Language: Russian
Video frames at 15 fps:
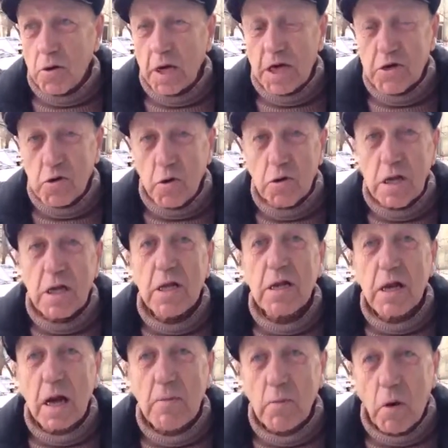нашел
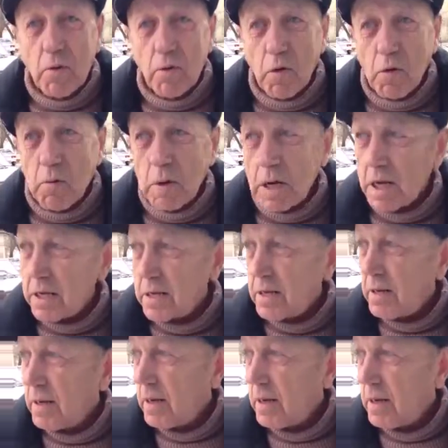килограммовую, блядь. Ага.